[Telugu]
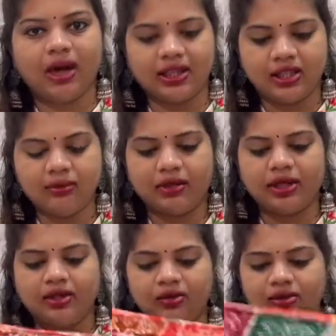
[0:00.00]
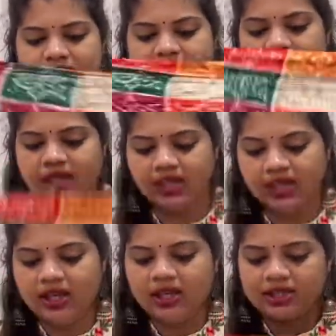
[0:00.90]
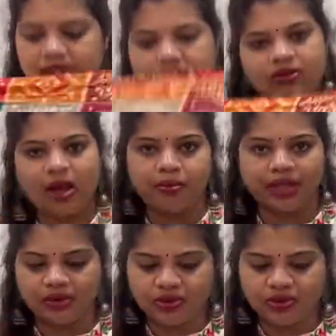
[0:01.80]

బాణని ప్రింట్లో వచ్చిందండి సిల్క్ ఫ్యాబ్రిక్లో